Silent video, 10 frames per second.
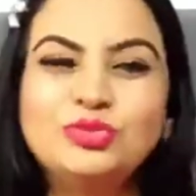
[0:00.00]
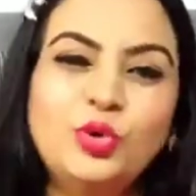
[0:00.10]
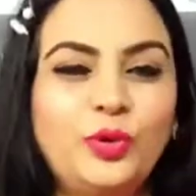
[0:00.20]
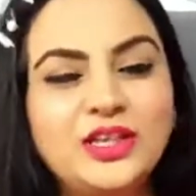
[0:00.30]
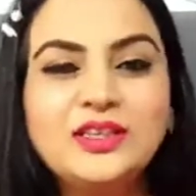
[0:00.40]

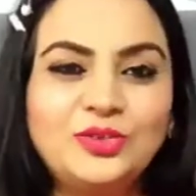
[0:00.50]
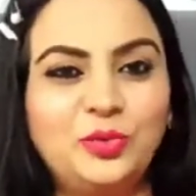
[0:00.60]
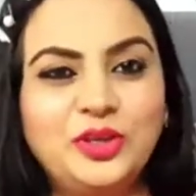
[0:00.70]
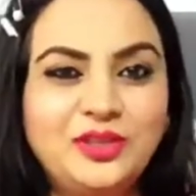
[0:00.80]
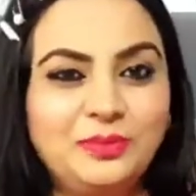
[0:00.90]
थोड़ी
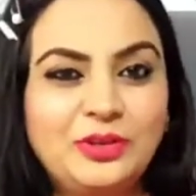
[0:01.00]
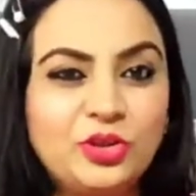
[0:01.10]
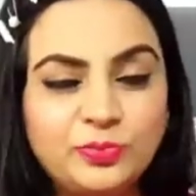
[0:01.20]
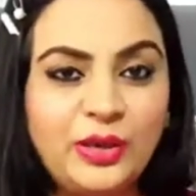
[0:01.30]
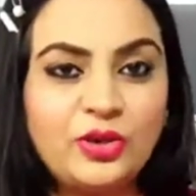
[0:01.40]
थोड़ी
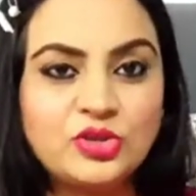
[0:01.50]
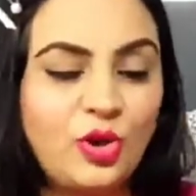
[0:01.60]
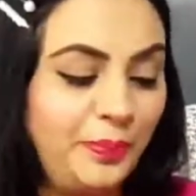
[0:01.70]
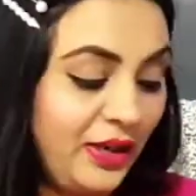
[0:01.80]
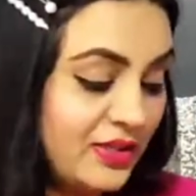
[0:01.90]
इट्स बिकॉज
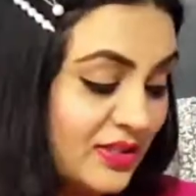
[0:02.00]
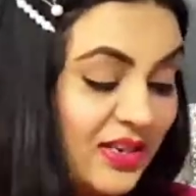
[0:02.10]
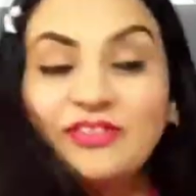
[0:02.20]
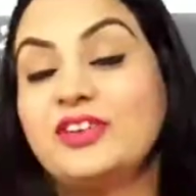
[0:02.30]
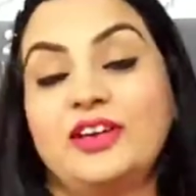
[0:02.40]
शॉपिंग इज़
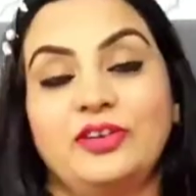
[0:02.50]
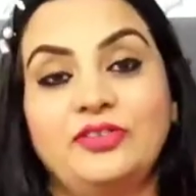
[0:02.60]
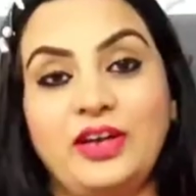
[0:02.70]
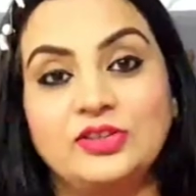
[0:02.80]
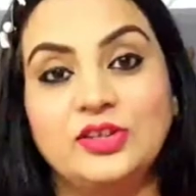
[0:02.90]
नेवर
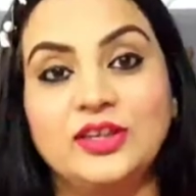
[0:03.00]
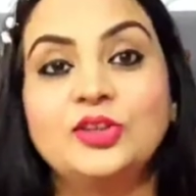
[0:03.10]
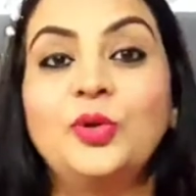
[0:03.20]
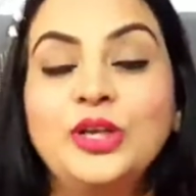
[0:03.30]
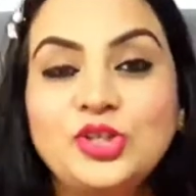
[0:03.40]
इनफ एक्चुअली
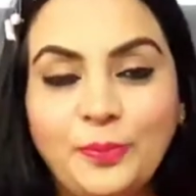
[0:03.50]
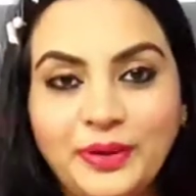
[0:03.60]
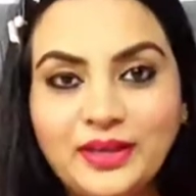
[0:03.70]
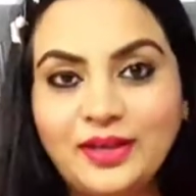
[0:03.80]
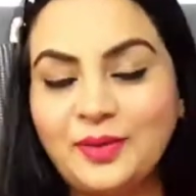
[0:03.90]
थोड़ी
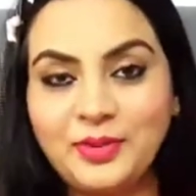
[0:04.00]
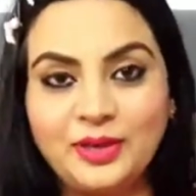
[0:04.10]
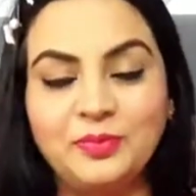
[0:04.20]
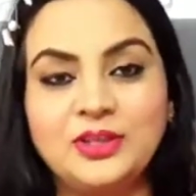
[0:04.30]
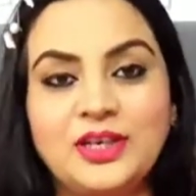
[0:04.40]
शॉपिंग की है
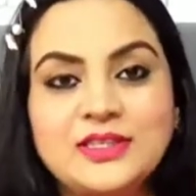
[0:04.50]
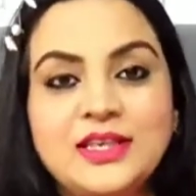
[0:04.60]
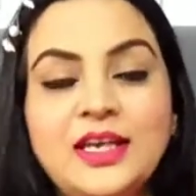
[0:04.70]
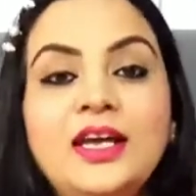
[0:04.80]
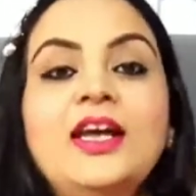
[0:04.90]
मैंने मिंत्रा
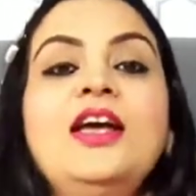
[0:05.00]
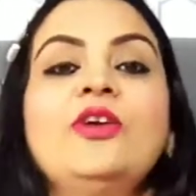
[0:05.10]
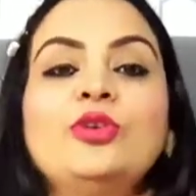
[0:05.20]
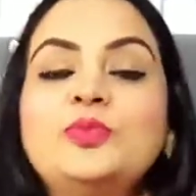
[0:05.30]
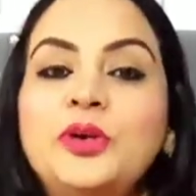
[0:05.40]
से
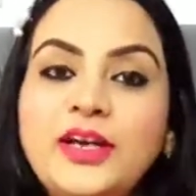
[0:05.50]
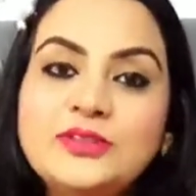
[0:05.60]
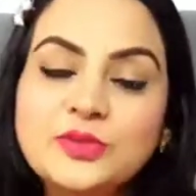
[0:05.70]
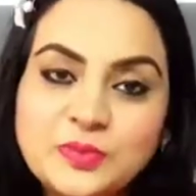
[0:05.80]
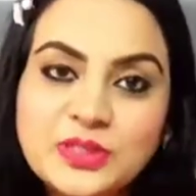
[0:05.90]
कुछ
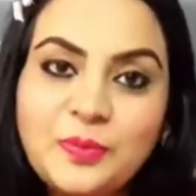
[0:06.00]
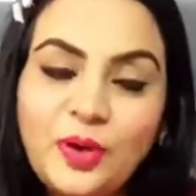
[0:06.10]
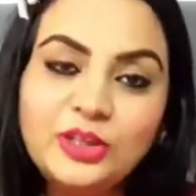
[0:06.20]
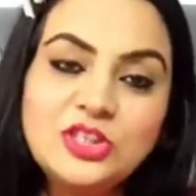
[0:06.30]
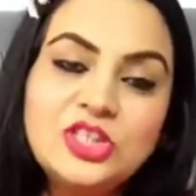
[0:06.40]
प्रोडक्ट्स उसमें से
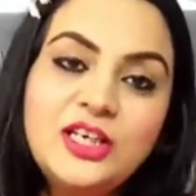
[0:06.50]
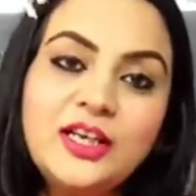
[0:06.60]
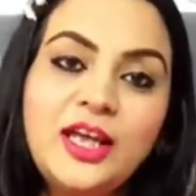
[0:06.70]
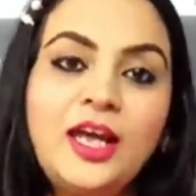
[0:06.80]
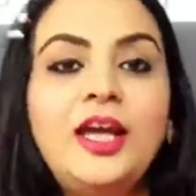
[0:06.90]
बहुत अच्छे
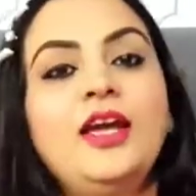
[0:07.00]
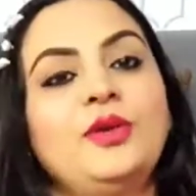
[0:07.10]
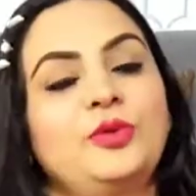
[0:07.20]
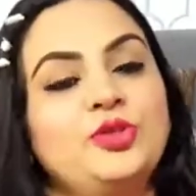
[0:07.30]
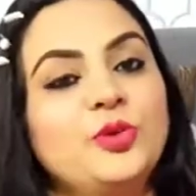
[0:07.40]
लगे
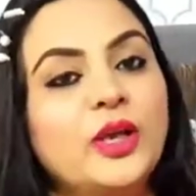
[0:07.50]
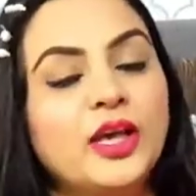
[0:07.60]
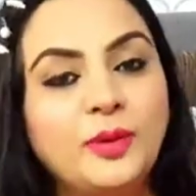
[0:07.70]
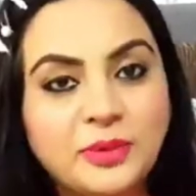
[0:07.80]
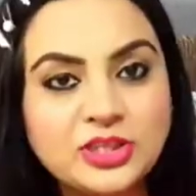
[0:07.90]
कुछ थोड़े
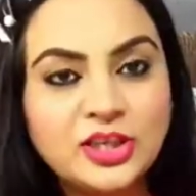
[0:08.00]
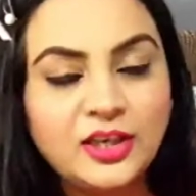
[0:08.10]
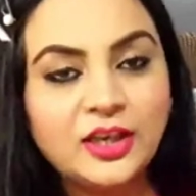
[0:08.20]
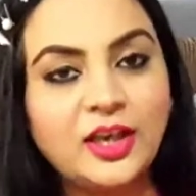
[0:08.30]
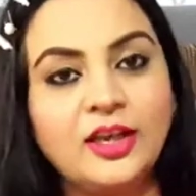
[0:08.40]
कम अच्छे
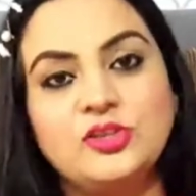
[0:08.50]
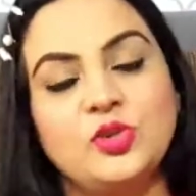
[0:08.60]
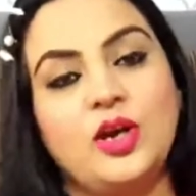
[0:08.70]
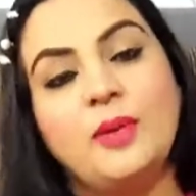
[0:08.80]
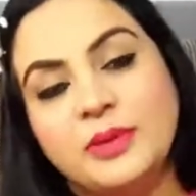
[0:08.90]
लगे
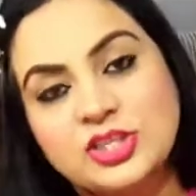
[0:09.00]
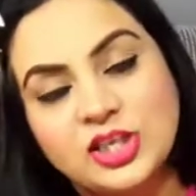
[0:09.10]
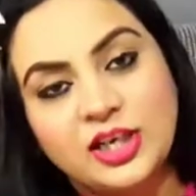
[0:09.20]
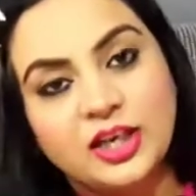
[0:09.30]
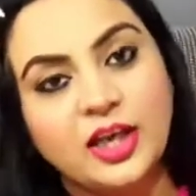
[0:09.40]
जो कम
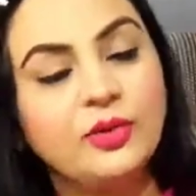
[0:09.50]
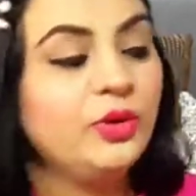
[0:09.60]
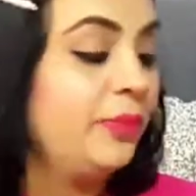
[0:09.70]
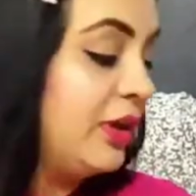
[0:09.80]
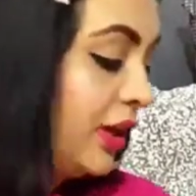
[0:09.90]
अच्छे लगे
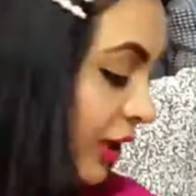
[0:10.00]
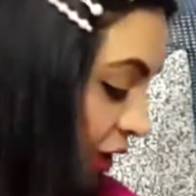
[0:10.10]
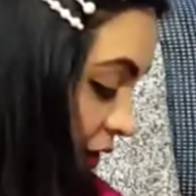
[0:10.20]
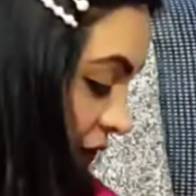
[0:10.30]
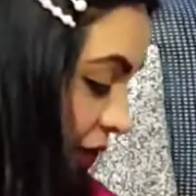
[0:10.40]
उन्हें मैंने
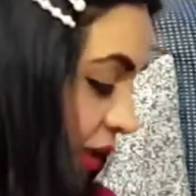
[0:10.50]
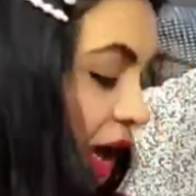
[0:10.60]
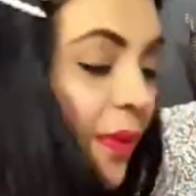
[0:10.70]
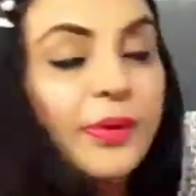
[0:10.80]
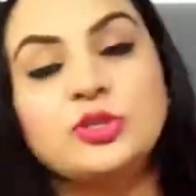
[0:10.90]
रिटर्न कर
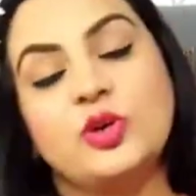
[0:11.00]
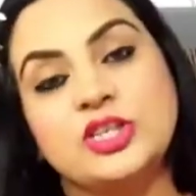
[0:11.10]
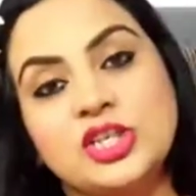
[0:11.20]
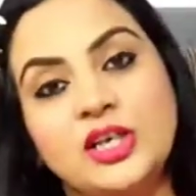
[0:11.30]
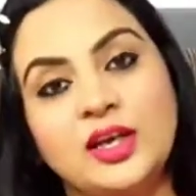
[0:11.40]
दिया पर जो
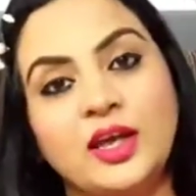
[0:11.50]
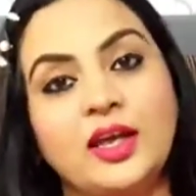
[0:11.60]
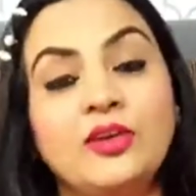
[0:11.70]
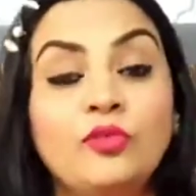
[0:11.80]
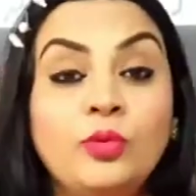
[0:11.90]
अच्छे
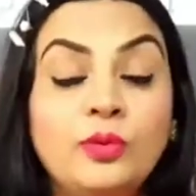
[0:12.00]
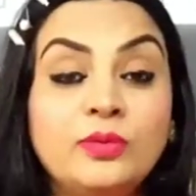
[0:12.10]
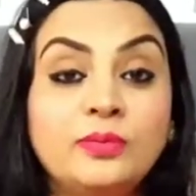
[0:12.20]
लगे वो